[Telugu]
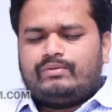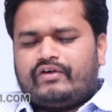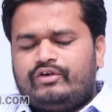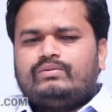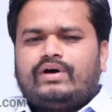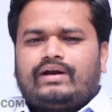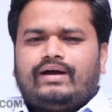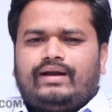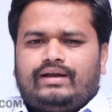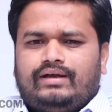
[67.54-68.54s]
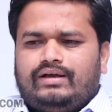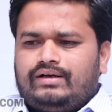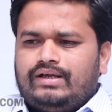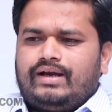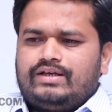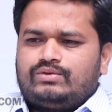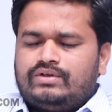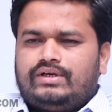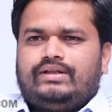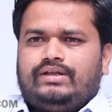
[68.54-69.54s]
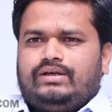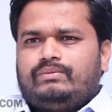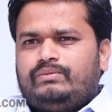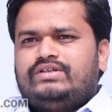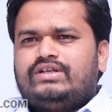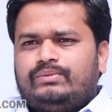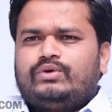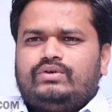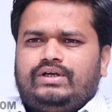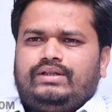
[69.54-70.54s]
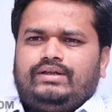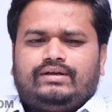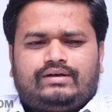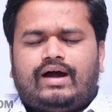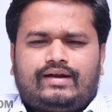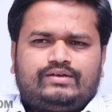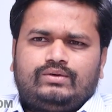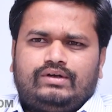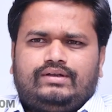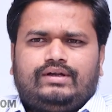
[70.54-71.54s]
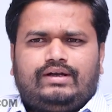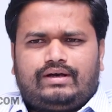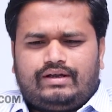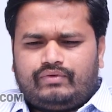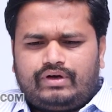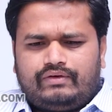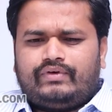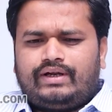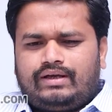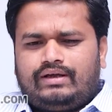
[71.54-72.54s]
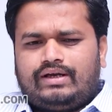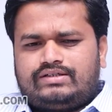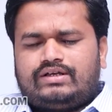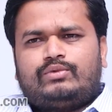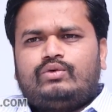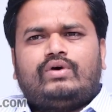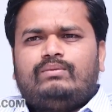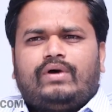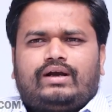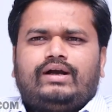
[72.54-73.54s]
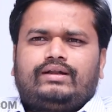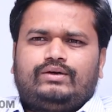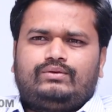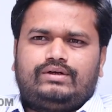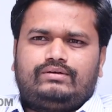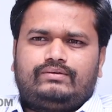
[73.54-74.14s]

ప్రవీణ్ కుమార్ గారిని టీఆర్ఎస్ వదిలింది బీజేపీ వదిలింది అని కాంగ్రెస్ వదిలింది అని ఇట్లా ఎవరు ఎవరికి నచ్చినప్పుడు వాళ్ళు మాట్లాడుతూ ఉన్నారు